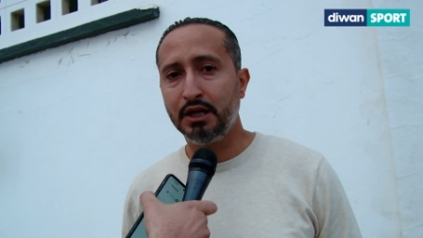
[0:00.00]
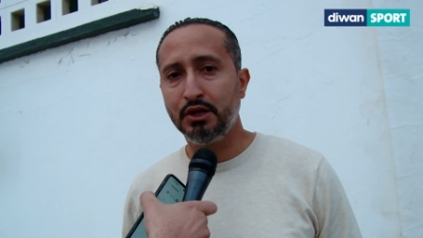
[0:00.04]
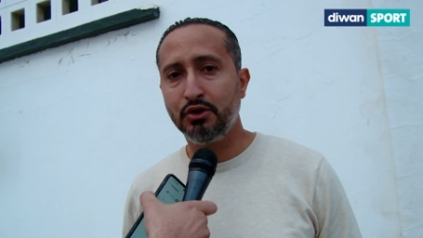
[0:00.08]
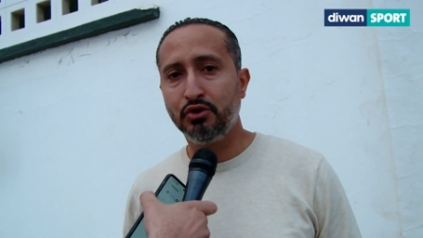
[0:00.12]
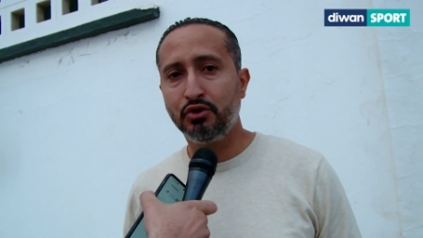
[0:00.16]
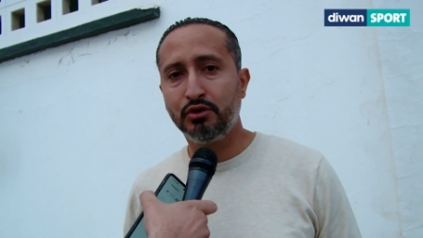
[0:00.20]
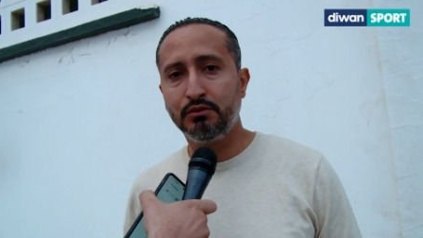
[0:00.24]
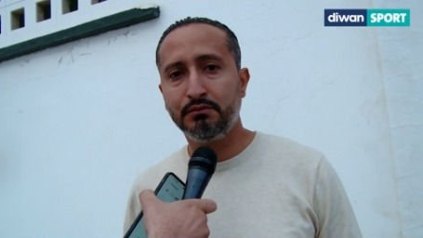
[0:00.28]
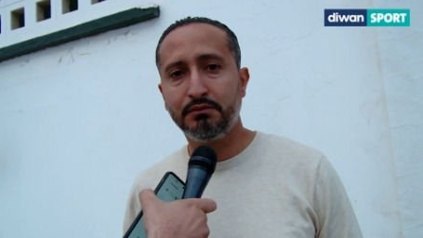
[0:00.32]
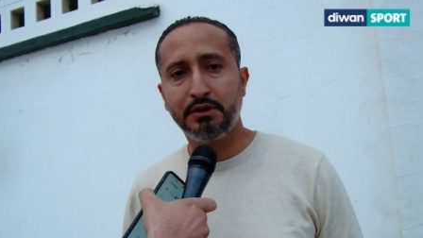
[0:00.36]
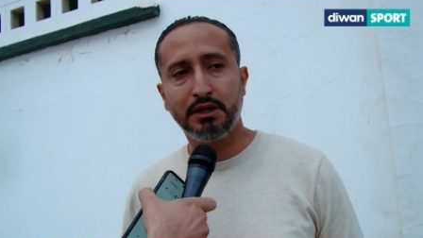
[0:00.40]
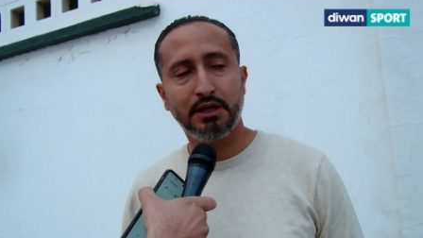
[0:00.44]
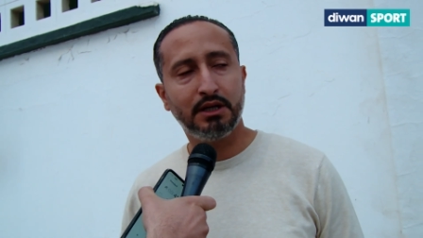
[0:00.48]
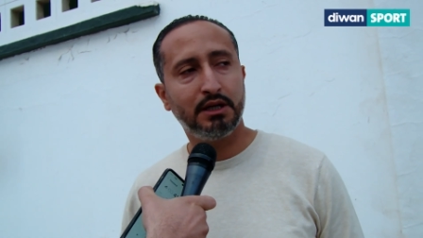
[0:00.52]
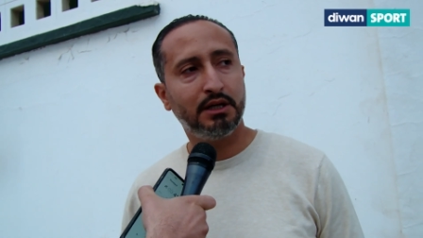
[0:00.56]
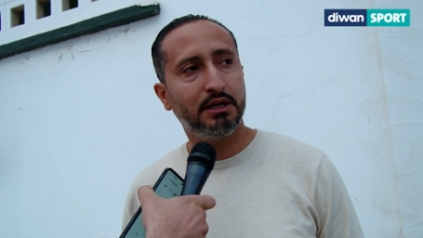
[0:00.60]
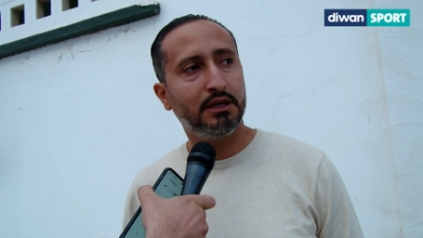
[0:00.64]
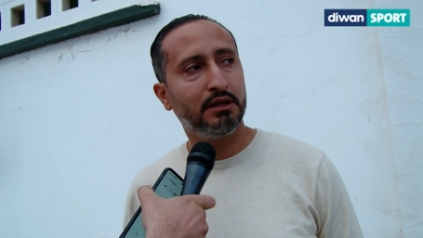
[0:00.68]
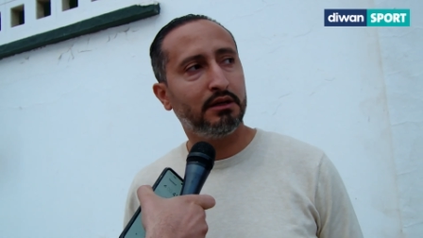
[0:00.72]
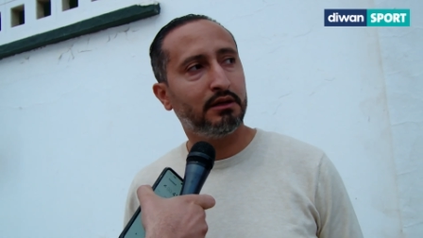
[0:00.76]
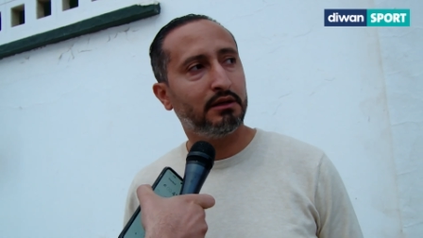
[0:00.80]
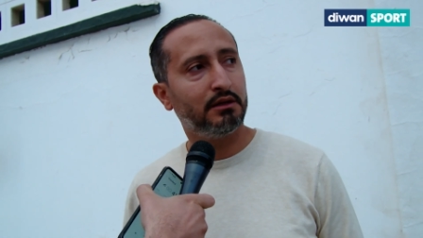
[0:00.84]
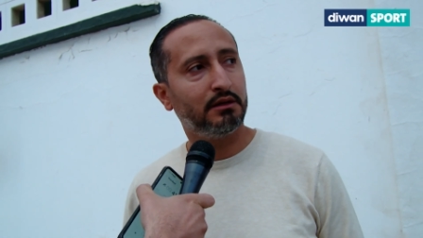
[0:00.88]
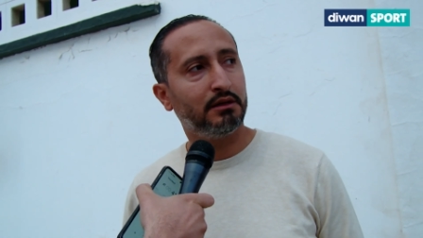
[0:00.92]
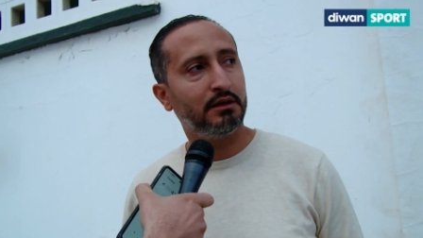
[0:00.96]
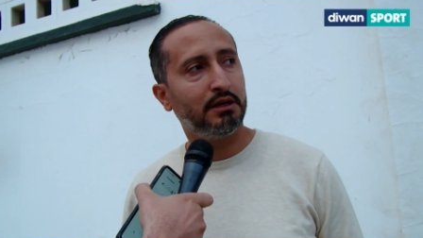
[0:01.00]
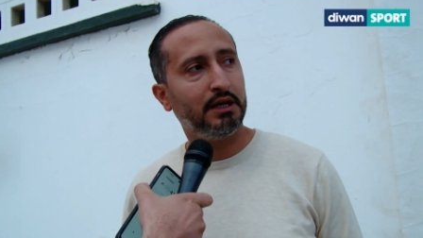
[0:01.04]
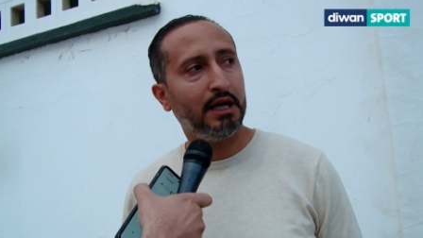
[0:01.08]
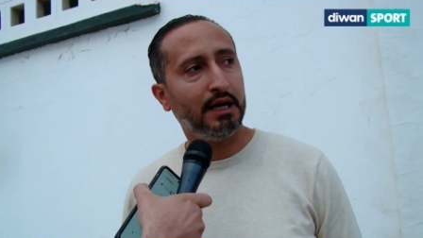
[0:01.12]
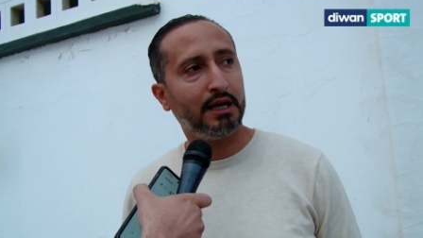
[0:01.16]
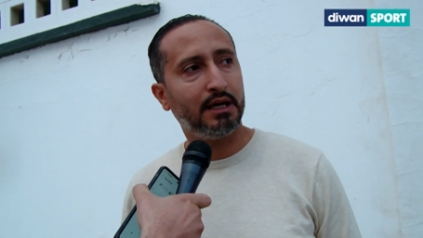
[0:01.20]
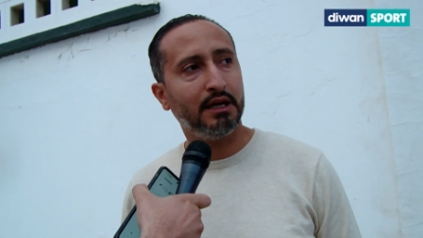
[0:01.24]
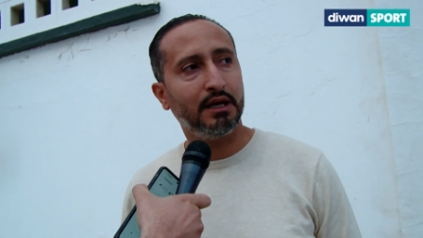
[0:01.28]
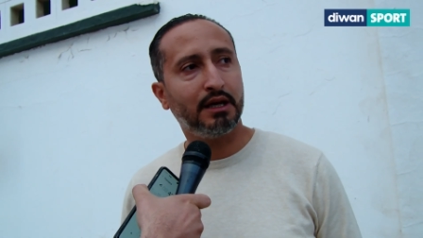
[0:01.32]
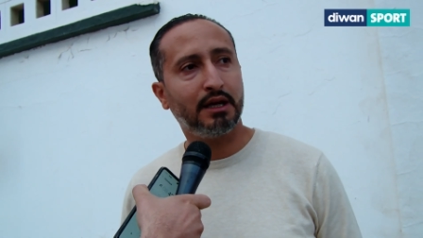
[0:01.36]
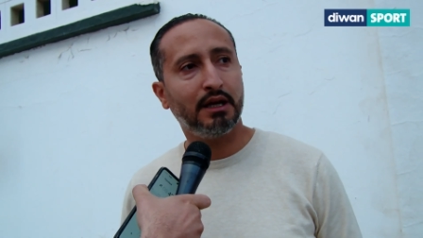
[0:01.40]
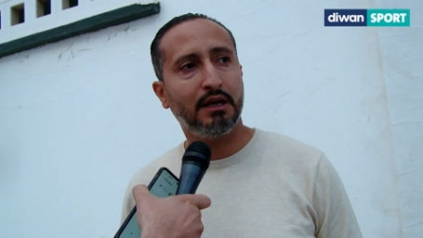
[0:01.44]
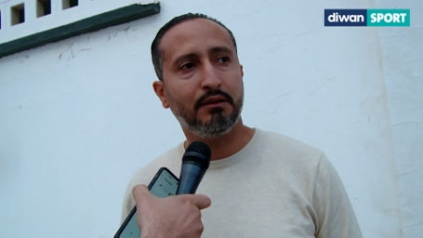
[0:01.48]
اليوم
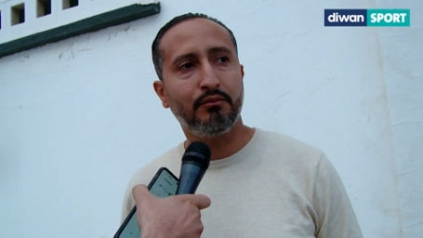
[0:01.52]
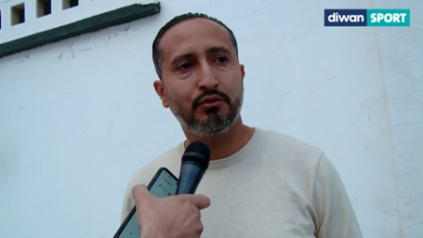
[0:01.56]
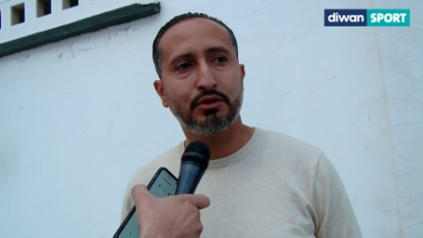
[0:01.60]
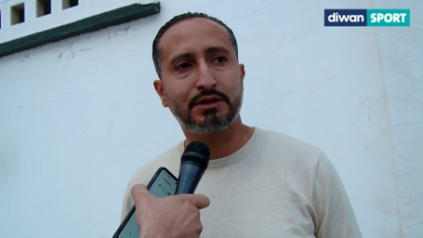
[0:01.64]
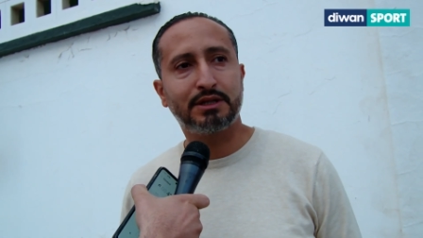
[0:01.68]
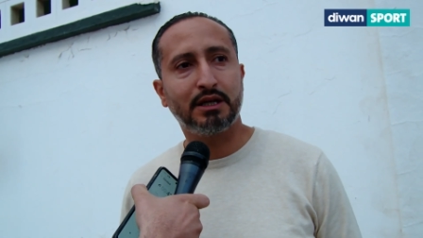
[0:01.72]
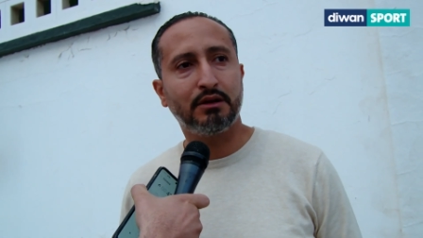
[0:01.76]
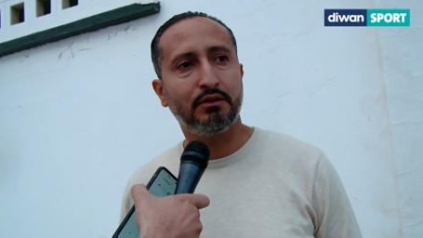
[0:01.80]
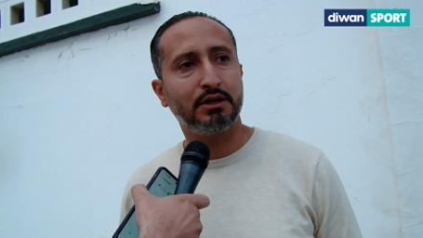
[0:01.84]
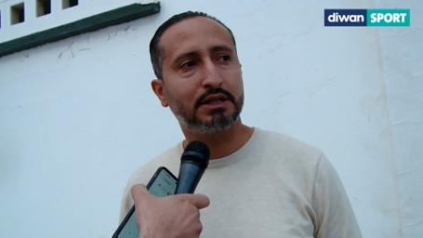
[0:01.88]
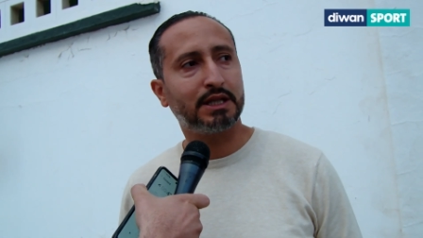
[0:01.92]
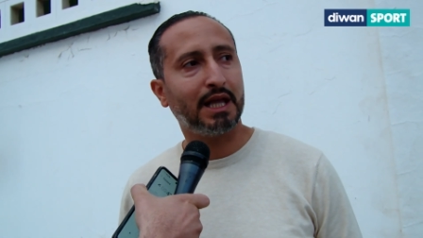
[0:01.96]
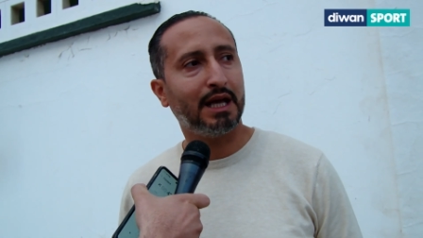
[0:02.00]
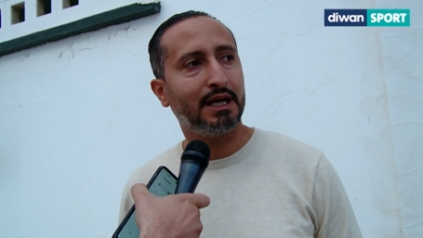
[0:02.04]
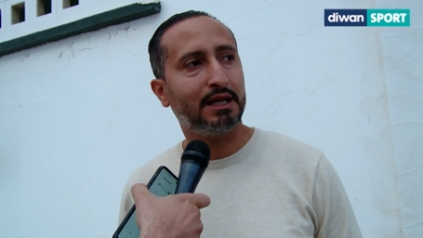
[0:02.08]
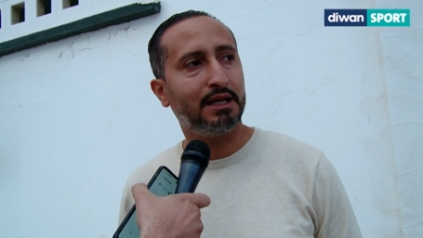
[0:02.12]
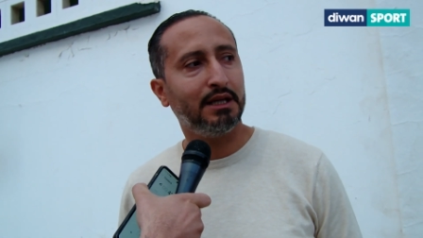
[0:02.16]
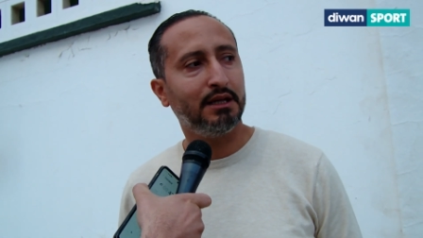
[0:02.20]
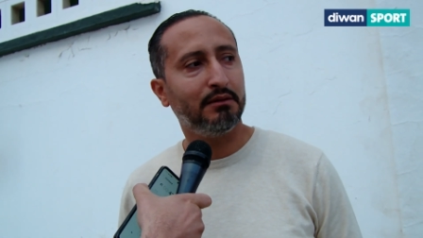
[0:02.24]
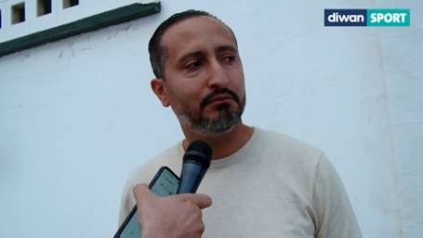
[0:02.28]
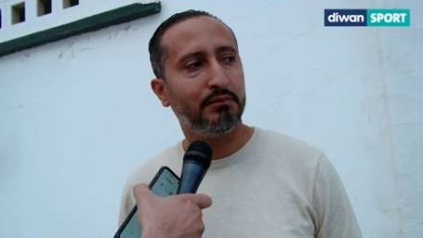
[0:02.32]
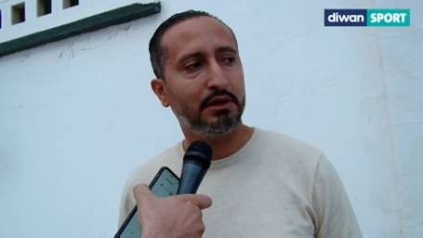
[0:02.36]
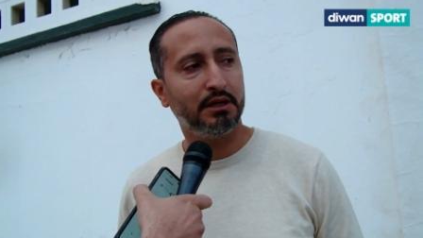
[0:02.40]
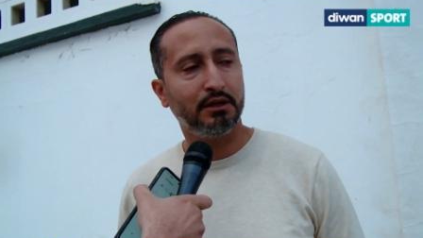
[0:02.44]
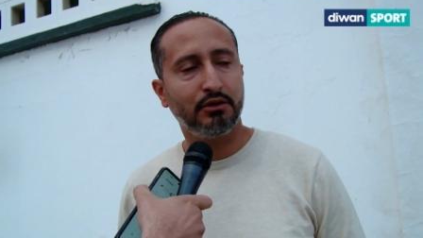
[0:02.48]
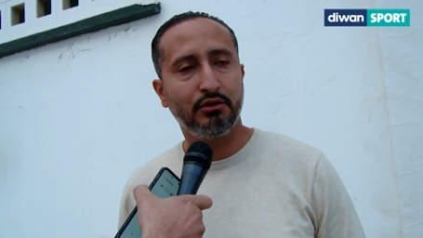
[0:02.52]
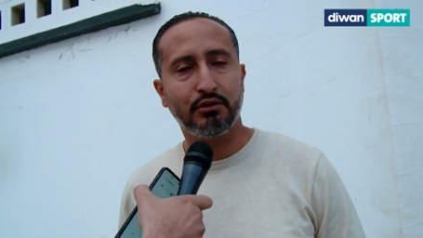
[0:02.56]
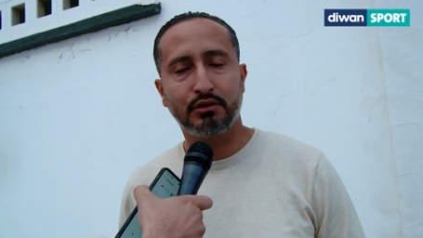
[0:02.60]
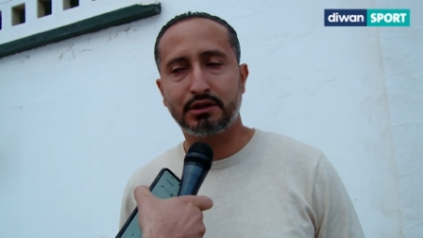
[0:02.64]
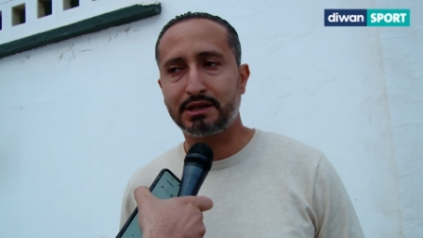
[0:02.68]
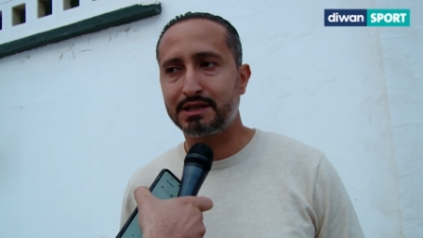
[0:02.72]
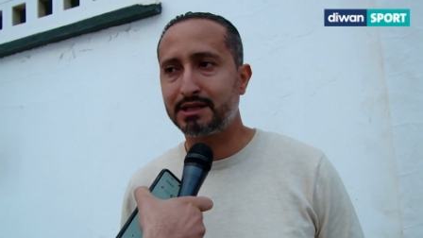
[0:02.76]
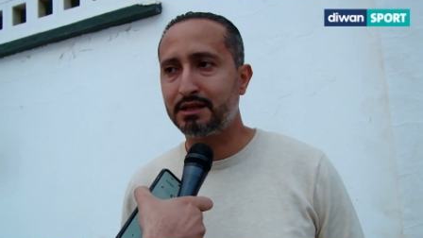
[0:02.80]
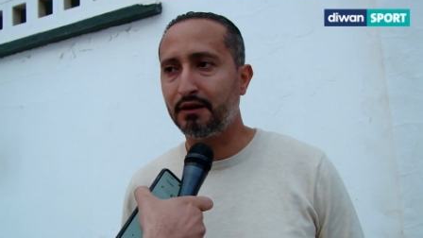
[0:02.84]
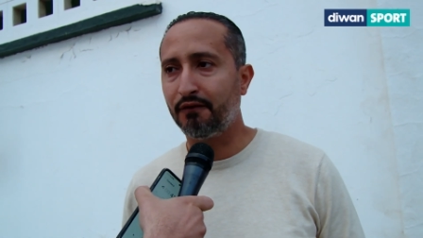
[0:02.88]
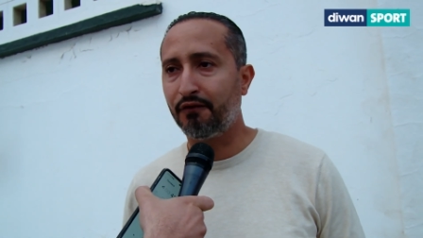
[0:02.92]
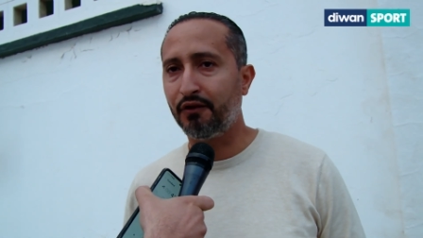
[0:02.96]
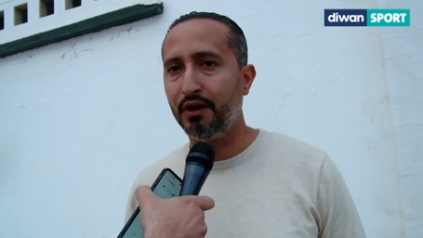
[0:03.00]
الحقيقه مستوى التحكيم نقطه
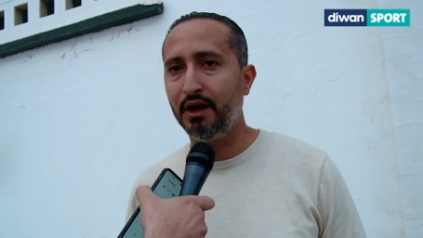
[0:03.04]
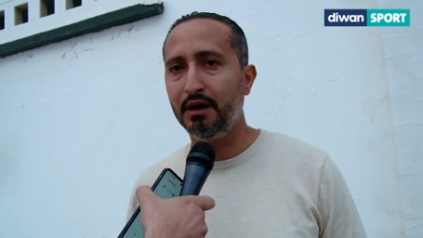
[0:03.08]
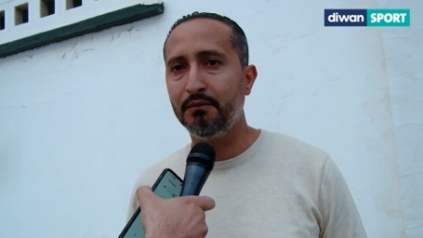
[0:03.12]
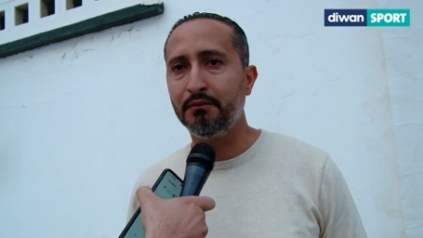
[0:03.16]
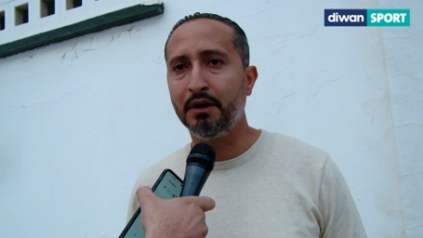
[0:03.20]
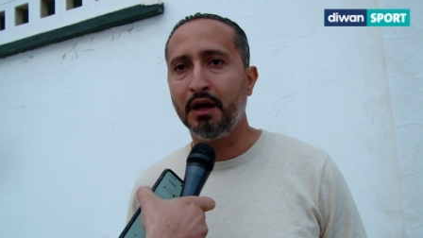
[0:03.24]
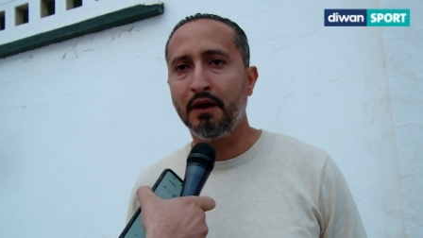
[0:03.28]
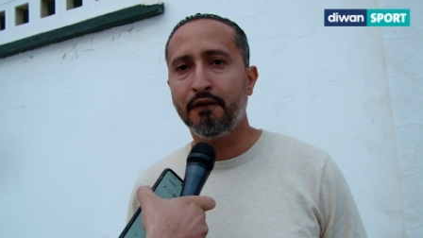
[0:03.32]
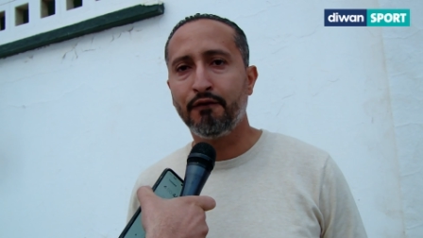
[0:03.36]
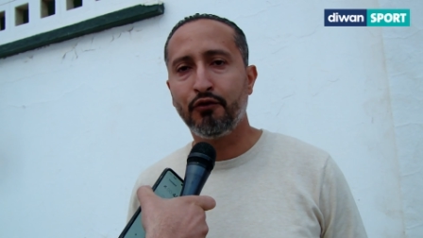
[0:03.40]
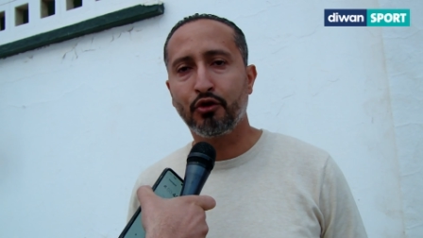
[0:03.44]
استفهام